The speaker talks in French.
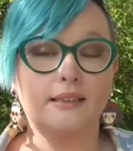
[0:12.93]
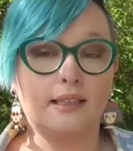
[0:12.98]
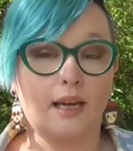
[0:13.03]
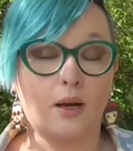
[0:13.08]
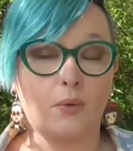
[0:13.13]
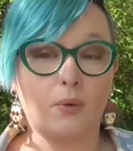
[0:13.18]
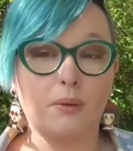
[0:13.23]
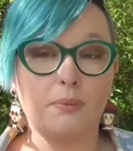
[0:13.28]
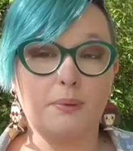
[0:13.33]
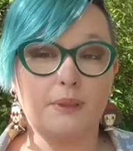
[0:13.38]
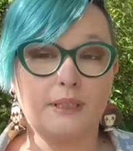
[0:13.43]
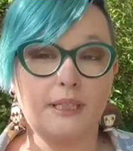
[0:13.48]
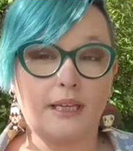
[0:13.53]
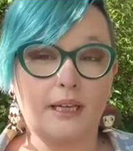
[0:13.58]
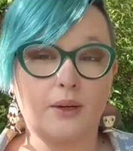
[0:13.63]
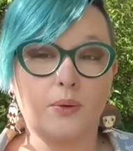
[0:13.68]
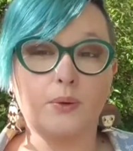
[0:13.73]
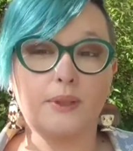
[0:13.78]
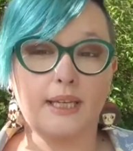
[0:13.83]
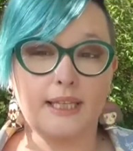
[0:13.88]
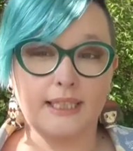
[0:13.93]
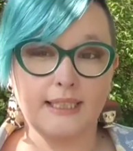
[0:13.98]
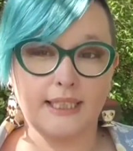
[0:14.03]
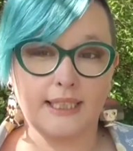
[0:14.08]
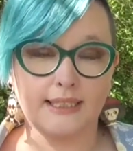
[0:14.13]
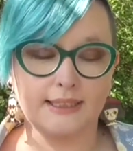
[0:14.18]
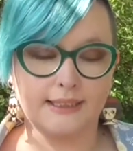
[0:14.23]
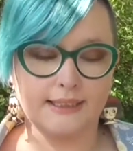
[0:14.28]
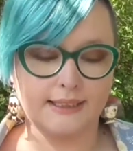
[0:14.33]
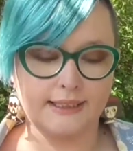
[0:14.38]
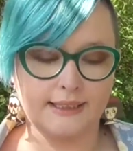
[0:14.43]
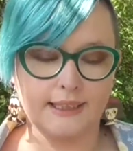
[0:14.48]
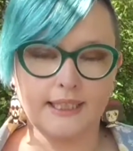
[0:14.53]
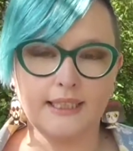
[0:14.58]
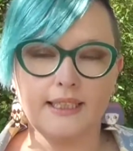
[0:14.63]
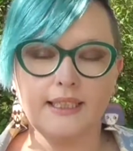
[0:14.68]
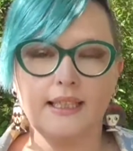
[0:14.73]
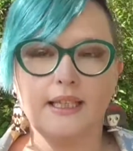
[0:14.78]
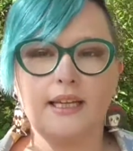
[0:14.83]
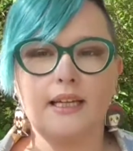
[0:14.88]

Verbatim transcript: d'un webinaire auquel j'ai assisté